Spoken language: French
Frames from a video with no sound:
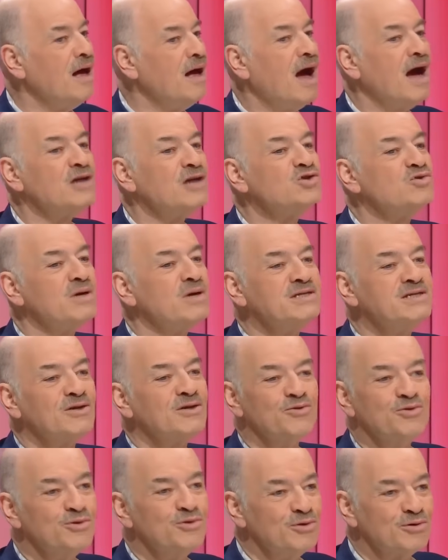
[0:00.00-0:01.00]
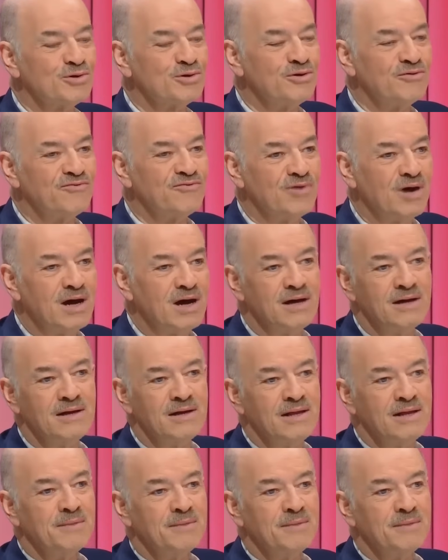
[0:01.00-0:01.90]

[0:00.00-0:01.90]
à choisir une autre voie.